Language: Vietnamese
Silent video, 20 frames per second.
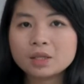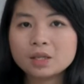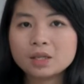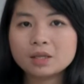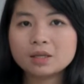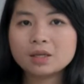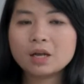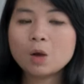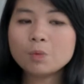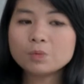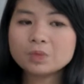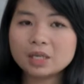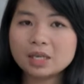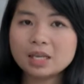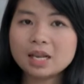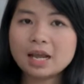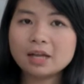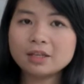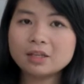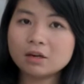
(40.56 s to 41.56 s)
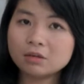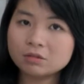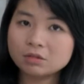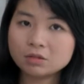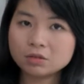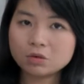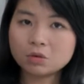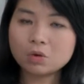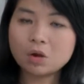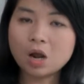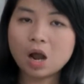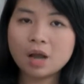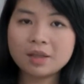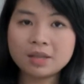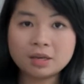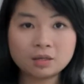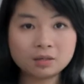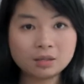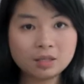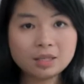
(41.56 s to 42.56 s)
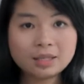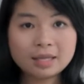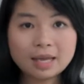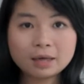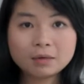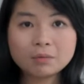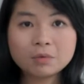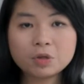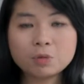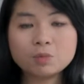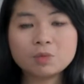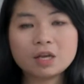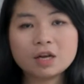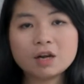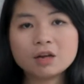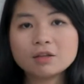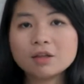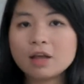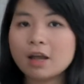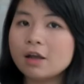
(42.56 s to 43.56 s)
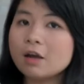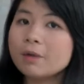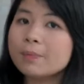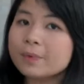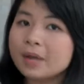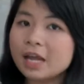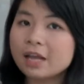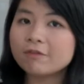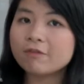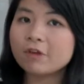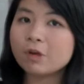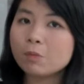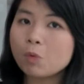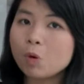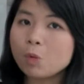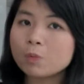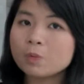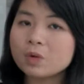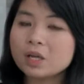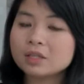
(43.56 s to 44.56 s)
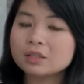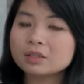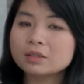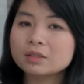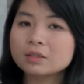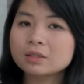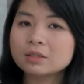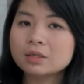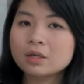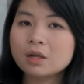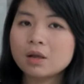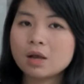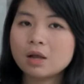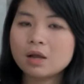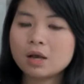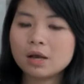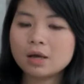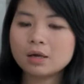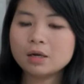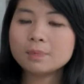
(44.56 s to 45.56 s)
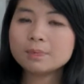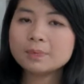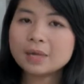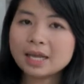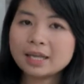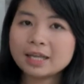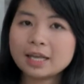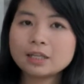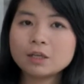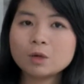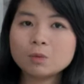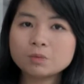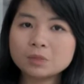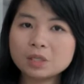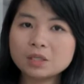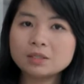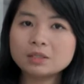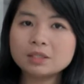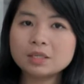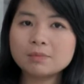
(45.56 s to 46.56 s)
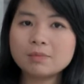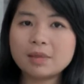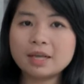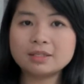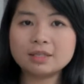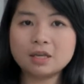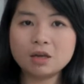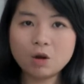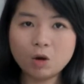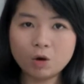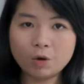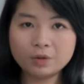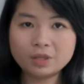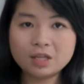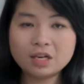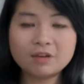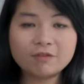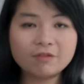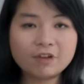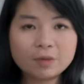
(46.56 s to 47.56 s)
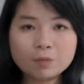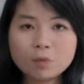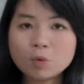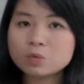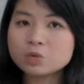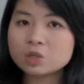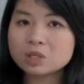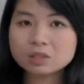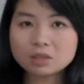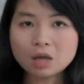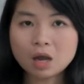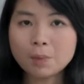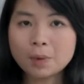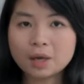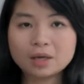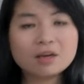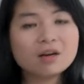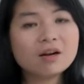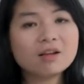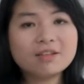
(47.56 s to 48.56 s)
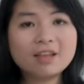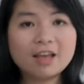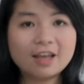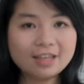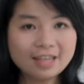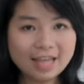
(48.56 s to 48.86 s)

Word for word: thì không chỉ là nhận được cuộc gọi, nhận được tin nhắn mà chúng ta có thể update Facebook lên uh, update các thông tin trên mạng xã hội như là Facebook, Twitter một cách rất là dễ